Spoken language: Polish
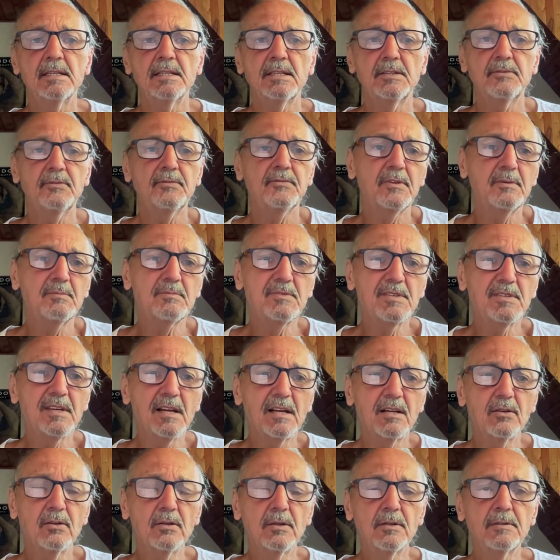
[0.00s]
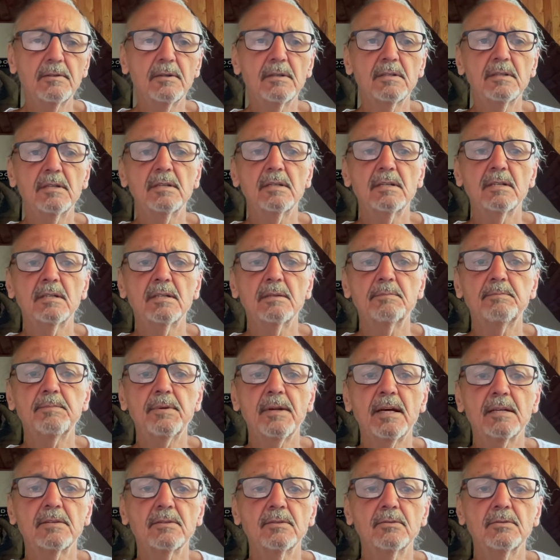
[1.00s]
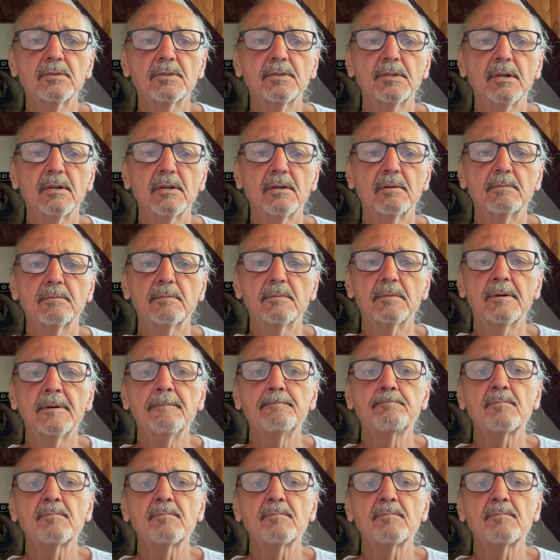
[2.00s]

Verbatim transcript: I w tym celu e, planują